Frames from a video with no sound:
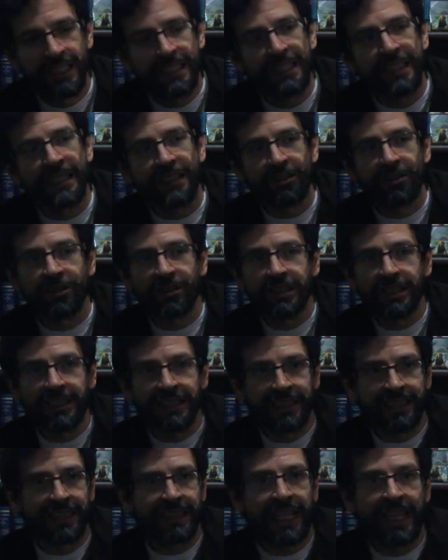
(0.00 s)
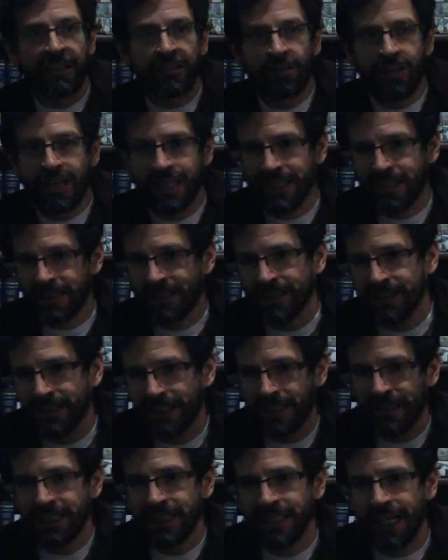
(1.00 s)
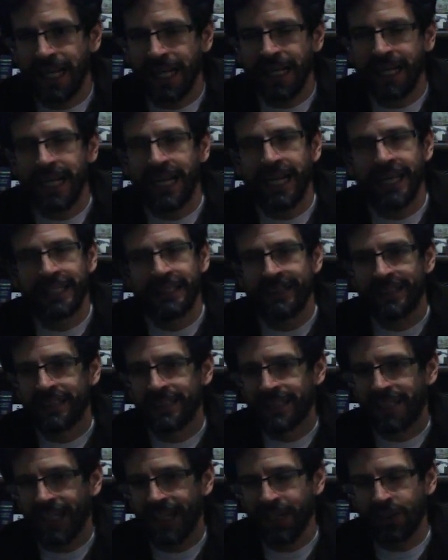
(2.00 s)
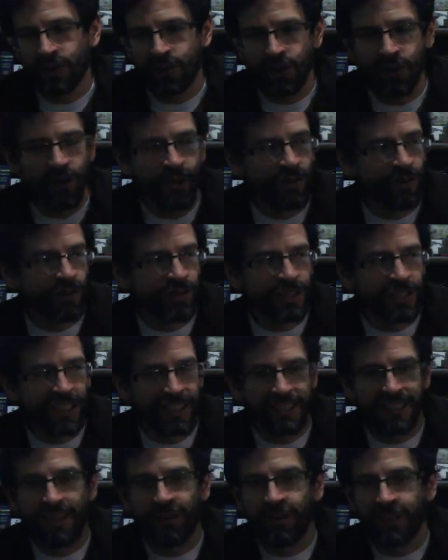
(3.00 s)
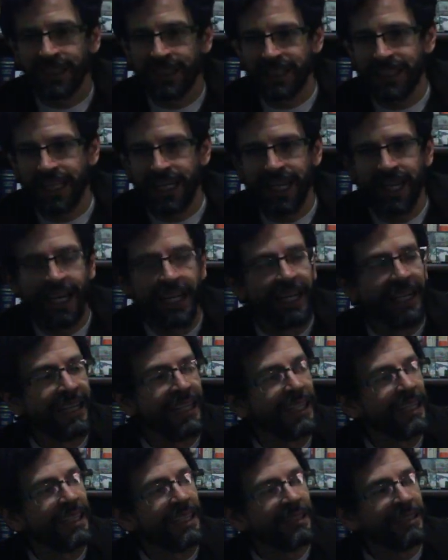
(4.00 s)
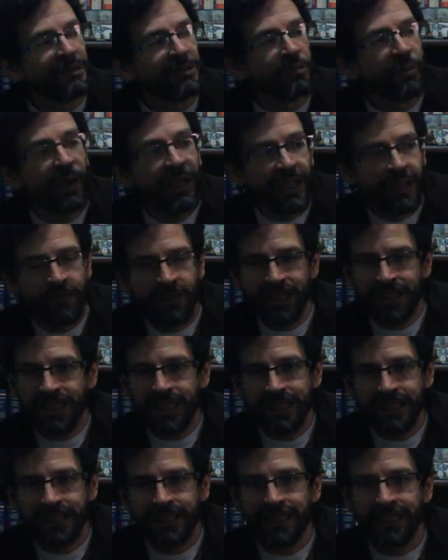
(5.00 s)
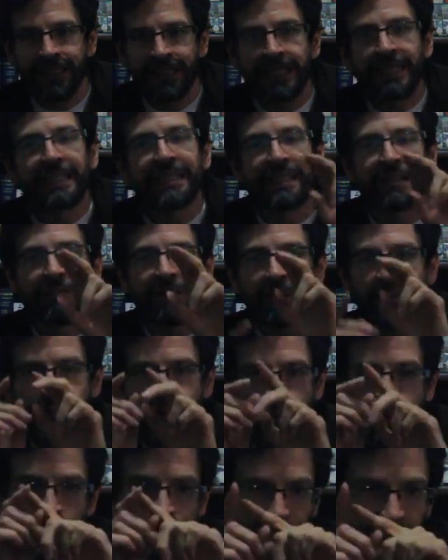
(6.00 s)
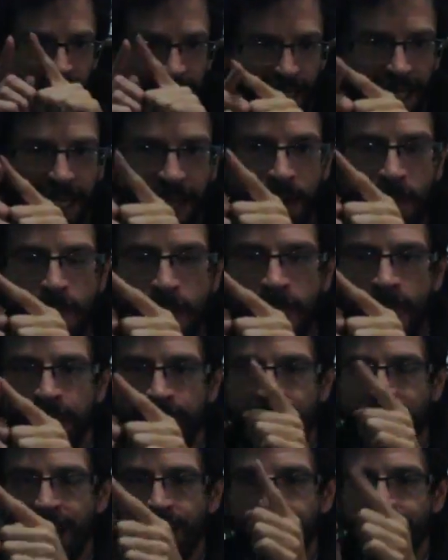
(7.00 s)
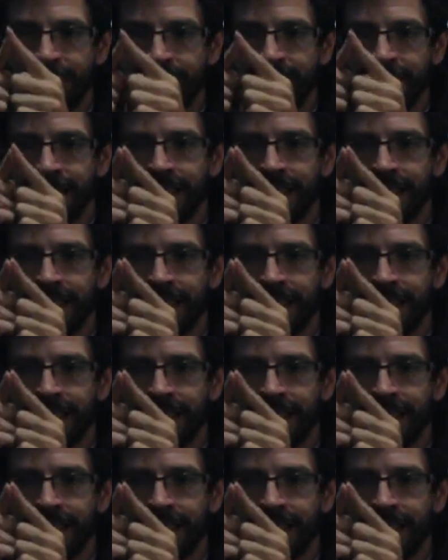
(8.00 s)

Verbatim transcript: y entonces tanto la resistencia de la caja, si es de cartón o si es de lo que sea, puede medirse y sabemos que la fuerza